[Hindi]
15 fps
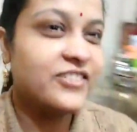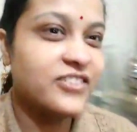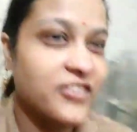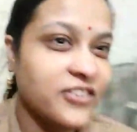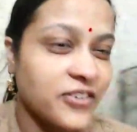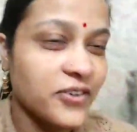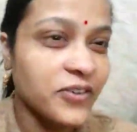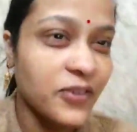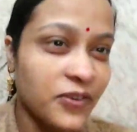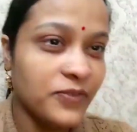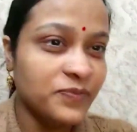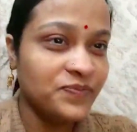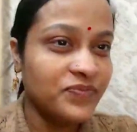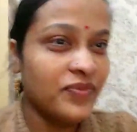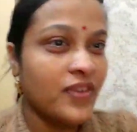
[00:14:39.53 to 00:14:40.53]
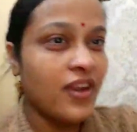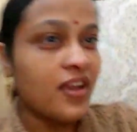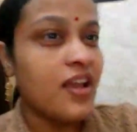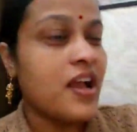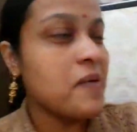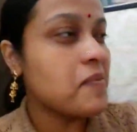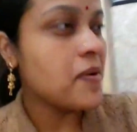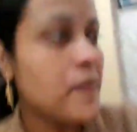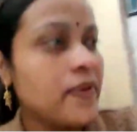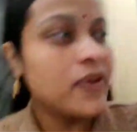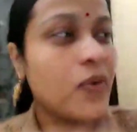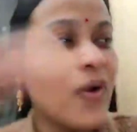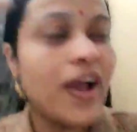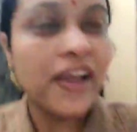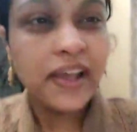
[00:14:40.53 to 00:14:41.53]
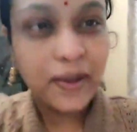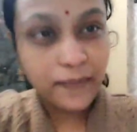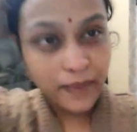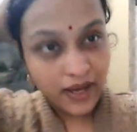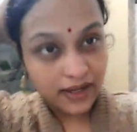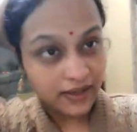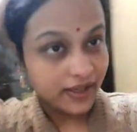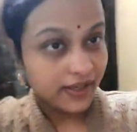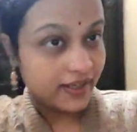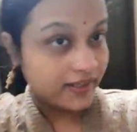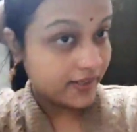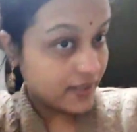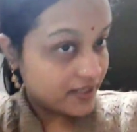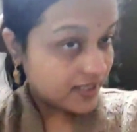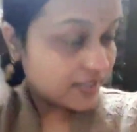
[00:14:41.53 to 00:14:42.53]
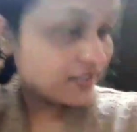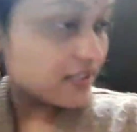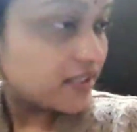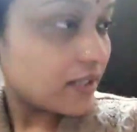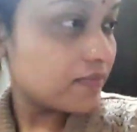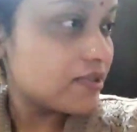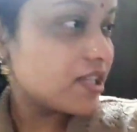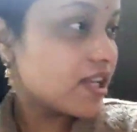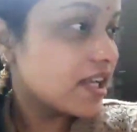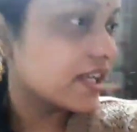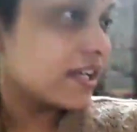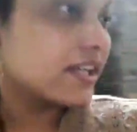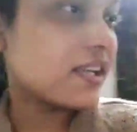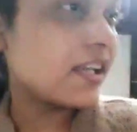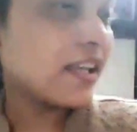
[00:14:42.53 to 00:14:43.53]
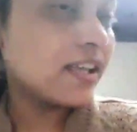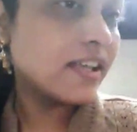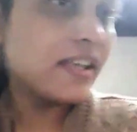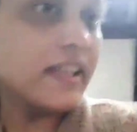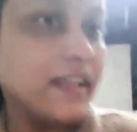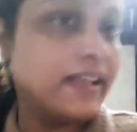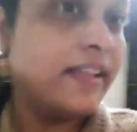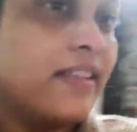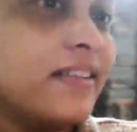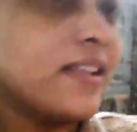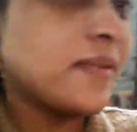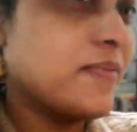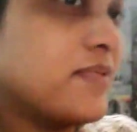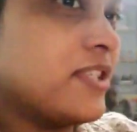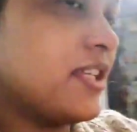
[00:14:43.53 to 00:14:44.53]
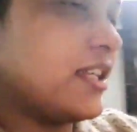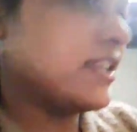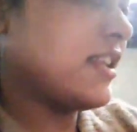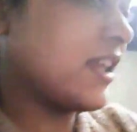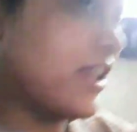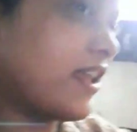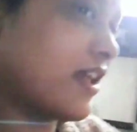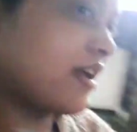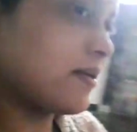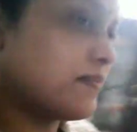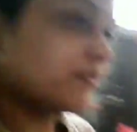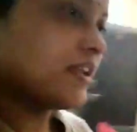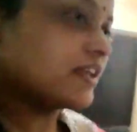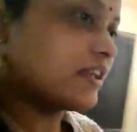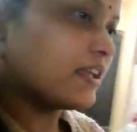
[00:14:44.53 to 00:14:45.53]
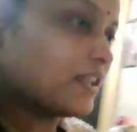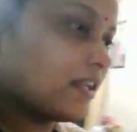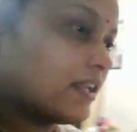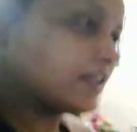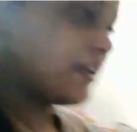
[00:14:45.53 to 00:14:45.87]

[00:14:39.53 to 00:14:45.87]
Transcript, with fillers: so, हम अभी को आए हैं मार्केट से जस्ट सब्जी लेकर के सब्जी देखिए हमने ये ली